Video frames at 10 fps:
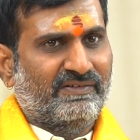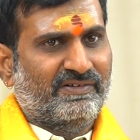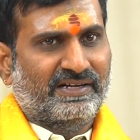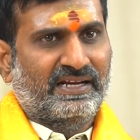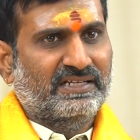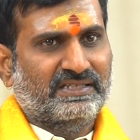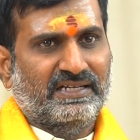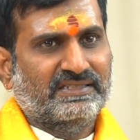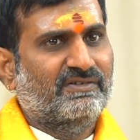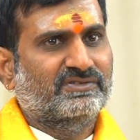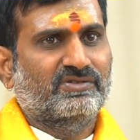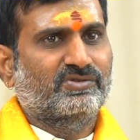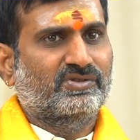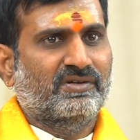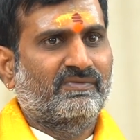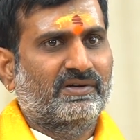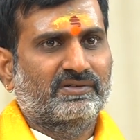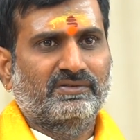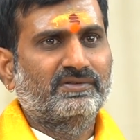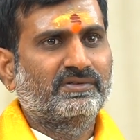ఎవరికైనా సరే సంవత్సర సూతకం
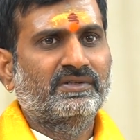వరకు